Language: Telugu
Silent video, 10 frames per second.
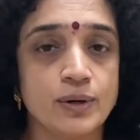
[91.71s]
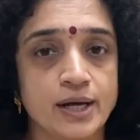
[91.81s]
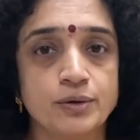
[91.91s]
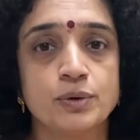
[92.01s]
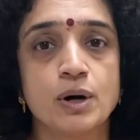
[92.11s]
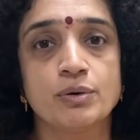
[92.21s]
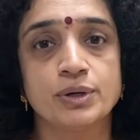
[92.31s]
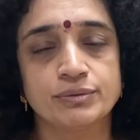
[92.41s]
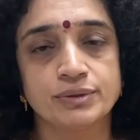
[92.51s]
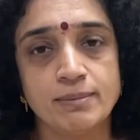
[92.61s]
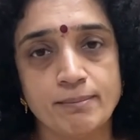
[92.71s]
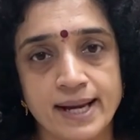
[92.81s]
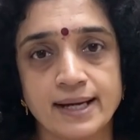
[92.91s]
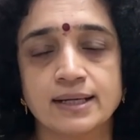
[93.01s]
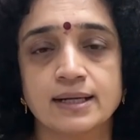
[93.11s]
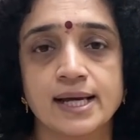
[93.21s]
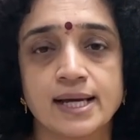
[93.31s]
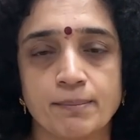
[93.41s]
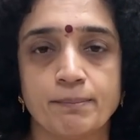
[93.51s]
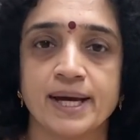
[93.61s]
ఎక్కువగా ఉంటుంది మెన్కి
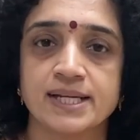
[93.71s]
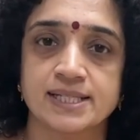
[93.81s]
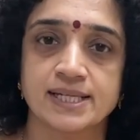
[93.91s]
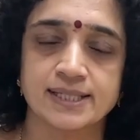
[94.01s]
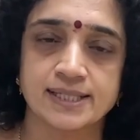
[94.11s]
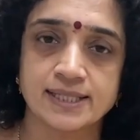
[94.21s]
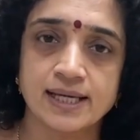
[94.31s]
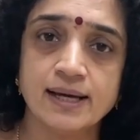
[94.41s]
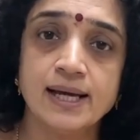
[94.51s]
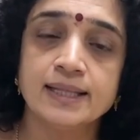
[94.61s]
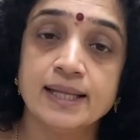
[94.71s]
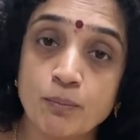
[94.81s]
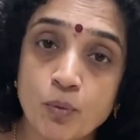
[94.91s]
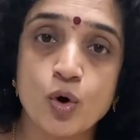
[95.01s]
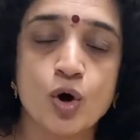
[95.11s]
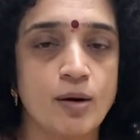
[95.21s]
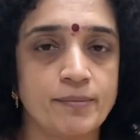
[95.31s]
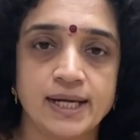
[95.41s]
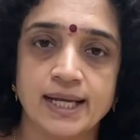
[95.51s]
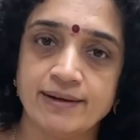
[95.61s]
కంపేర్ చేసేస్తే దే మోర్
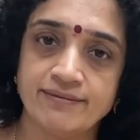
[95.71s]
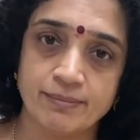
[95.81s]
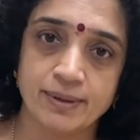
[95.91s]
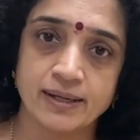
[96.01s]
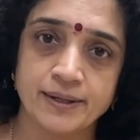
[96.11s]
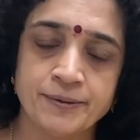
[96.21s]
కామన్ ఇన్ విమెన్